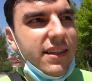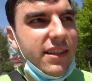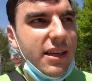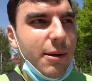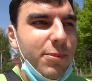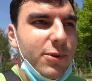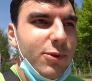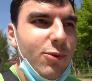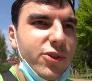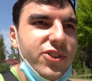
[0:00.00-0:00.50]

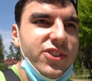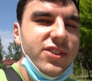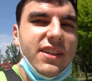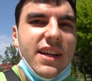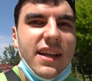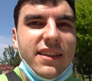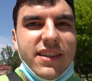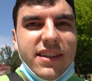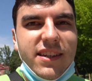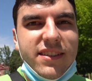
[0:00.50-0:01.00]
Я буду очень
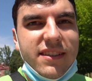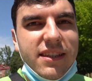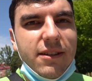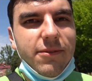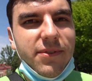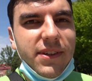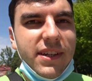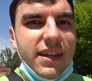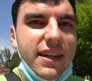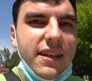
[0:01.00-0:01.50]
рад, если
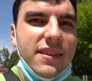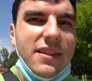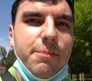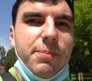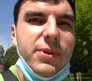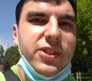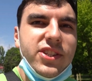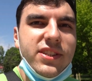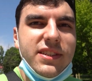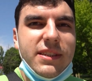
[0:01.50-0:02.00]
вы
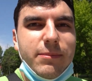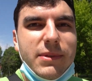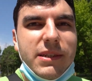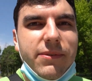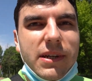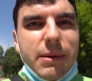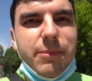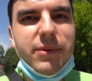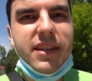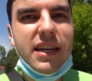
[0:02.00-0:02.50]
напишите
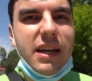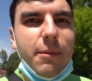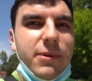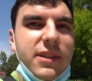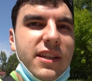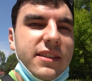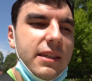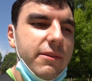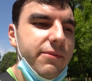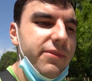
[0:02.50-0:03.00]
мне в комментариях
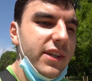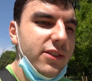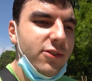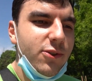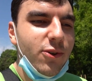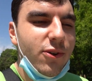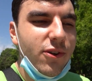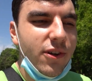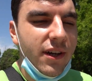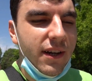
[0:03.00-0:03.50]
под этим
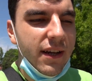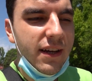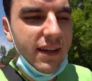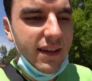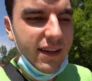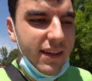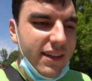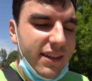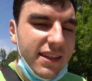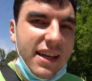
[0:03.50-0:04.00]
видео,
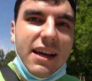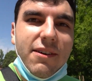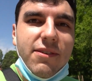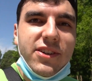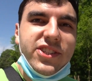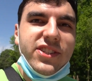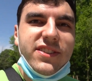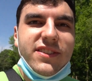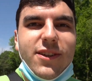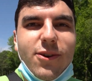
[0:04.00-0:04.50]
как
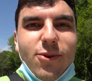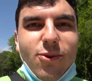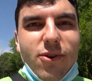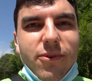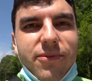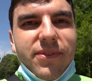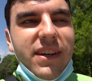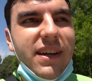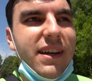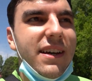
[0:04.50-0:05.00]
ваше
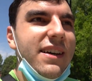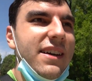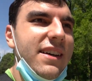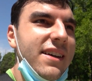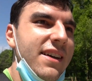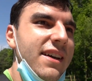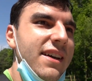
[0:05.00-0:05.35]
здоровье,